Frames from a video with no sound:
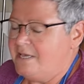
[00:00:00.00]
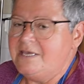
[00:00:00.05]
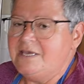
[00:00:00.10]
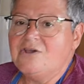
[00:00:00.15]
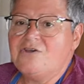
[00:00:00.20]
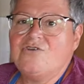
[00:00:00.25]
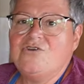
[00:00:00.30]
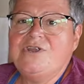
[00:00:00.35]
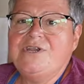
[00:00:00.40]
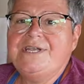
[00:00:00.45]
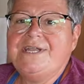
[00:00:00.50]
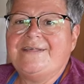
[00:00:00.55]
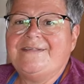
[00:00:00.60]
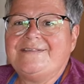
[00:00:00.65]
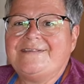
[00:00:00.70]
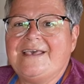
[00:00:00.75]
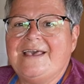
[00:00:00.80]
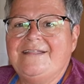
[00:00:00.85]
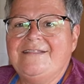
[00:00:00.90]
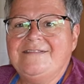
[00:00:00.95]
Ihr könnt
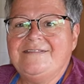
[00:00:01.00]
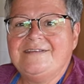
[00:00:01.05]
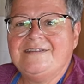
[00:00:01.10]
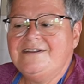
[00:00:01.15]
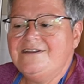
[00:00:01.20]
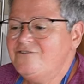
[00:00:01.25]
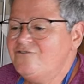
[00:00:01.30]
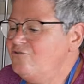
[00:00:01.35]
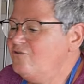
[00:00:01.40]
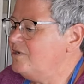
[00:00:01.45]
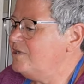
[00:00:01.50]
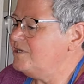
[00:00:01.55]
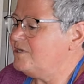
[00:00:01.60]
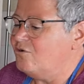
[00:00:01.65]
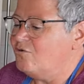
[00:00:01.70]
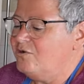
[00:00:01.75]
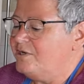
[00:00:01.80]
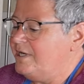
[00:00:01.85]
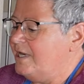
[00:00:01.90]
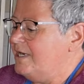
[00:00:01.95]
das Ganze natürlich
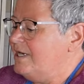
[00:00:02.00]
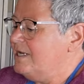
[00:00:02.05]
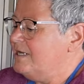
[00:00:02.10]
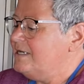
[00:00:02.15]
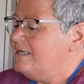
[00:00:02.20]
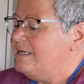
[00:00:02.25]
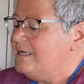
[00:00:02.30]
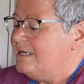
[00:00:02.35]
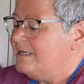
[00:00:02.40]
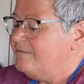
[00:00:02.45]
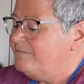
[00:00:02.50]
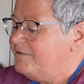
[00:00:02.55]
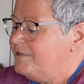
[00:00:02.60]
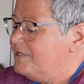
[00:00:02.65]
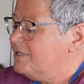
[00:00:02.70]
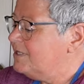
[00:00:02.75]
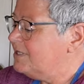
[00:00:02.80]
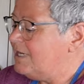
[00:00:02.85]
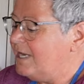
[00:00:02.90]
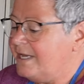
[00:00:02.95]
auch in einer klei
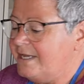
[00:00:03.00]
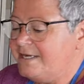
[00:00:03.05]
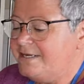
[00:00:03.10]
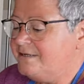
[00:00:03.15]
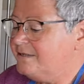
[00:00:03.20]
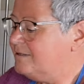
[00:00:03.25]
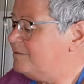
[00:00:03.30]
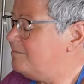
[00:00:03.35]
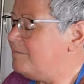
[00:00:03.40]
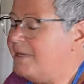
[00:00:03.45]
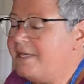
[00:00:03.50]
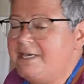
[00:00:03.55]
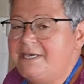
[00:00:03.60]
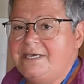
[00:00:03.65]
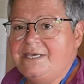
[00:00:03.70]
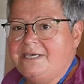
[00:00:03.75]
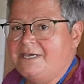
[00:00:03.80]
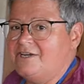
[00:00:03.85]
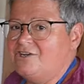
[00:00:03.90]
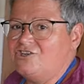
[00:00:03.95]
viel kleineren Menge
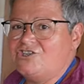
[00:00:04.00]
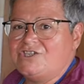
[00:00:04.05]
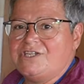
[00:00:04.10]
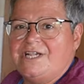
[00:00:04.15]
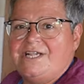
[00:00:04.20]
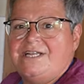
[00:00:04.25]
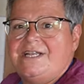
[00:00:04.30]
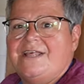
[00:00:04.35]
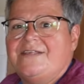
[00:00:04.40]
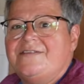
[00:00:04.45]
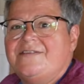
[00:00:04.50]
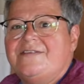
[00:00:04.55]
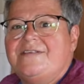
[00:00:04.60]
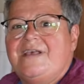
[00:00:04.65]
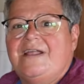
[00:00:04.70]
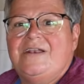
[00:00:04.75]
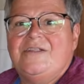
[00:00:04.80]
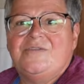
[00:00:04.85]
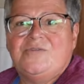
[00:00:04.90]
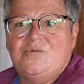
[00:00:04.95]
herstellen. Das ist
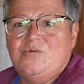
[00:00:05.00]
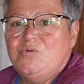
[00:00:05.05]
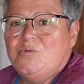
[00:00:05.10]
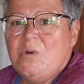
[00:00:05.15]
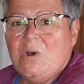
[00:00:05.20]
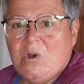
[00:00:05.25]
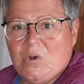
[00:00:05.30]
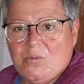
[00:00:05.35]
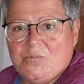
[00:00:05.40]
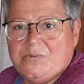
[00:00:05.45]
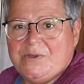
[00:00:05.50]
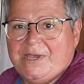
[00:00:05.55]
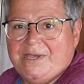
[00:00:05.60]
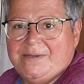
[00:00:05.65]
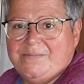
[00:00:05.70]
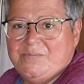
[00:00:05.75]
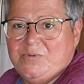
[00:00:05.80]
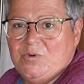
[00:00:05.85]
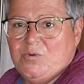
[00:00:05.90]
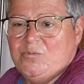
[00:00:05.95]
alles überhaupt
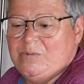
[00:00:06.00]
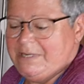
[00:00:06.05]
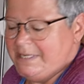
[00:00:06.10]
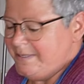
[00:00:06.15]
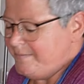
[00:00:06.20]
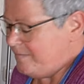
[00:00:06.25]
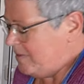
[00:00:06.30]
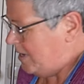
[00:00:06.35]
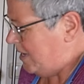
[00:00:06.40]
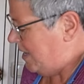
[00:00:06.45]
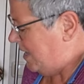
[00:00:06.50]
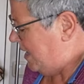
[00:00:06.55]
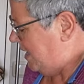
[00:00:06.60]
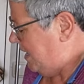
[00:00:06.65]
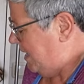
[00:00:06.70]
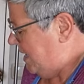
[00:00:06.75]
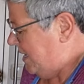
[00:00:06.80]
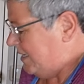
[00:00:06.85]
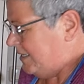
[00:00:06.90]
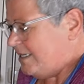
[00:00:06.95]
kein Problem.
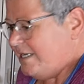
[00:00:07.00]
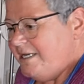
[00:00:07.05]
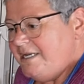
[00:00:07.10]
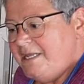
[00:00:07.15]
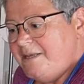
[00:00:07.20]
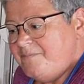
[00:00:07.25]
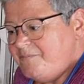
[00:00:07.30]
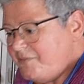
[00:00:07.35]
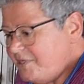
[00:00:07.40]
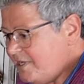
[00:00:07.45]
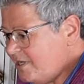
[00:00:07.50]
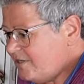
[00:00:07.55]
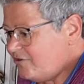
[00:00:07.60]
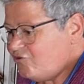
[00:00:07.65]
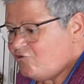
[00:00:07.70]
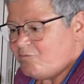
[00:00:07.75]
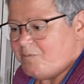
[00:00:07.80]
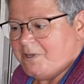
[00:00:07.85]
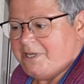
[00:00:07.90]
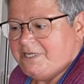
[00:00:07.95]
Dann nehmt ihr
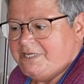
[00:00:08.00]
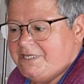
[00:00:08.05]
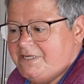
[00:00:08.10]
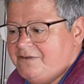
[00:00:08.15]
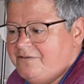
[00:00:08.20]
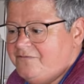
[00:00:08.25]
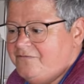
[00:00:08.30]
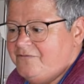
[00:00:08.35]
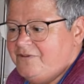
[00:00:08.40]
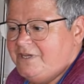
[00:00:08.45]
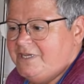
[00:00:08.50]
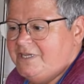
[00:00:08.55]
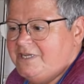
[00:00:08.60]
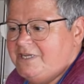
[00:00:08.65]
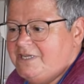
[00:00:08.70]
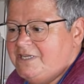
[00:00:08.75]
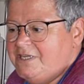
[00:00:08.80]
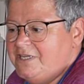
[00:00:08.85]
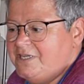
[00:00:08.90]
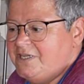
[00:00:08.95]
entsprechend
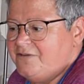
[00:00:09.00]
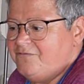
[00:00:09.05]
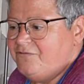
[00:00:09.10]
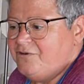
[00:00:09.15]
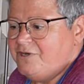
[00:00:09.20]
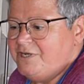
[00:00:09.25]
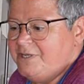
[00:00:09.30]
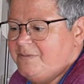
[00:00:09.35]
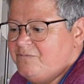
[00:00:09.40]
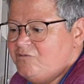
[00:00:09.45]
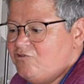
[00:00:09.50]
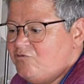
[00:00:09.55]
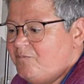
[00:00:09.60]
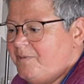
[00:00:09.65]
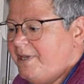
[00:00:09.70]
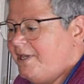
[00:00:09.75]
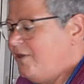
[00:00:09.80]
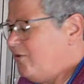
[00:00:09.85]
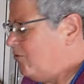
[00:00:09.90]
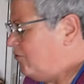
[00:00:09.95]
wenig von dem
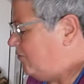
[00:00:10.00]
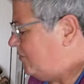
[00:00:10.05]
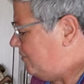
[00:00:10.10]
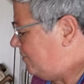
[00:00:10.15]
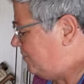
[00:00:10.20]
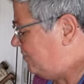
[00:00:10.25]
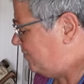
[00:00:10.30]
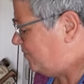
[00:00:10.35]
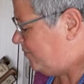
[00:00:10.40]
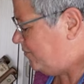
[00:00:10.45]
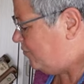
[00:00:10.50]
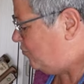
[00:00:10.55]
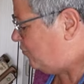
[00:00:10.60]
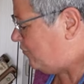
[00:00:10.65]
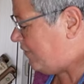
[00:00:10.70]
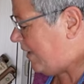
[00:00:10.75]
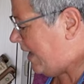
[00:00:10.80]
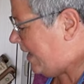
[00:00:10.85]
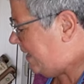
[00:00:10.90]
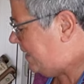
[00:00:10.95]
Speck und
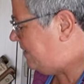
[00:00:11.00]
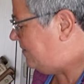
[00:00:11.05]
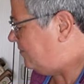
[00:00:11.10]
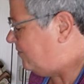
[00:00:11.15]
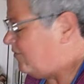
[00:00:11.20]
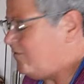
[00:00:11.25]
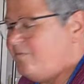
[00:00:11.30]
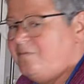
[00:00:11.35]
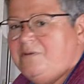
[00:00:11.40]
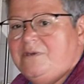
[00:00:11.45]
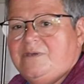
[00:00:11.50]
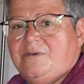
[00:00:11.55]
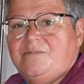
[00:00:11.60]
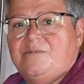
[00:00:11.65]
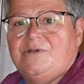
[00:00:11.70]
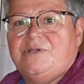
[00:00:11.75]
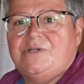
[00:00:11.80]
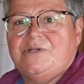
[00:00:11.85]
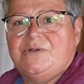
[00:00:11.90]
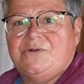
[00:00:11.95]
bloß eine
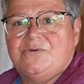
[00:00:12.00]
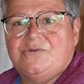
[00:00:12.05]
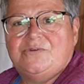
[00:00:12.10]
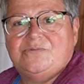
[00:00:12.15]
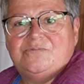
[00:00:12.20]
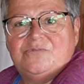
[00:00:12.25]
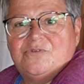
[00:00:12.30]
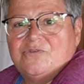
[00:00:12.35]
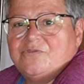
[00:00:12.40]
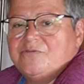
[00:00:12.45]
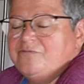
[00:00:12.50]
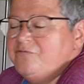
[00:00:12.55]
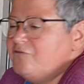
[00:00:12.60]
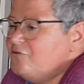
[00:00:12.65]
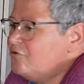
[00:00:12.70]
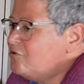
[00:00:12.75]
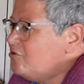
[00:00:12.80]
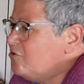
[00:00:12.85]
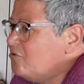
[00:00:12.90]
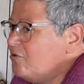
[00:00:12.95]
Zwiebel und bloß ein
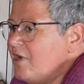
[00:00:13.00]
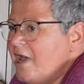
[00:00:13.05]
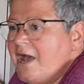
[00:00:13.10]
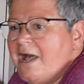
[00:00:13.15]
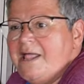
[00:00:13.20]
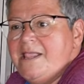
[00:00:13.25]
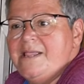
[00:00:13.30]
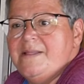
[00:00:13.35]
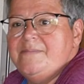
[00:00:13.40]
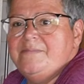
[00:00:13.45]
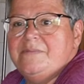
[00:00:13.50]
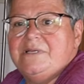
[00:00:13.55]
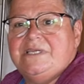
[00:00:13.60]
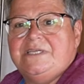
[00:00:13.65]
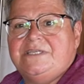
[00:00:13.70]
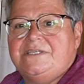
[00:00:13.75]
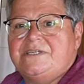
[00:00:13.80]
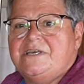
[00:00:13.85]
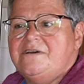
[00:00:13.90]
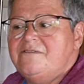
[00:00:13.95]
Viertel oder halben
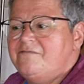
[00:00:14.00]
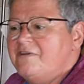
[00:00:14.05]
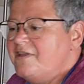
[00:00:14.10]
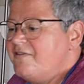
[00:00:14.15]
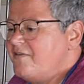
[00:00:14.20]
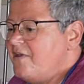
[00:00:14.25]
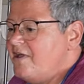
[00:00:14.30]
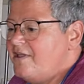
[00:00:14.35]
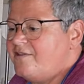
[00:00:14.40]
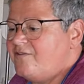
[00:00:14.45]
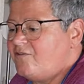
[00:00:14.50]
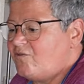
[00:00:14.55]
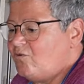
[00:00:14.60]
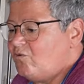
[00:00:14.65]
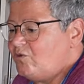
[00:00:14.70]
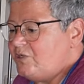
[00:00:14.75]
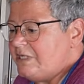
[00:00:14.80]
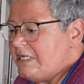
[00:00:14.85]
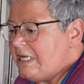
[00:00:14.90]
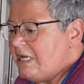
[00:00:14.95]
Liter Wasser als
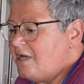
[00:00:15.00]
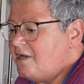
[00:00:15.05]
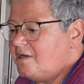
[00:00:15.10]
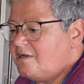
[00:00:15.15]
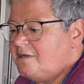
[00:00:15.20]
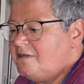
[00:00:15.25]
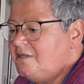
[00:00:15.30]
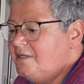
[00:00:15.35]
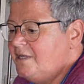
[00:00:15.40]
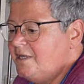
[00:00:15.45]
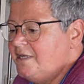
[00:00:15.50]
Grundlage.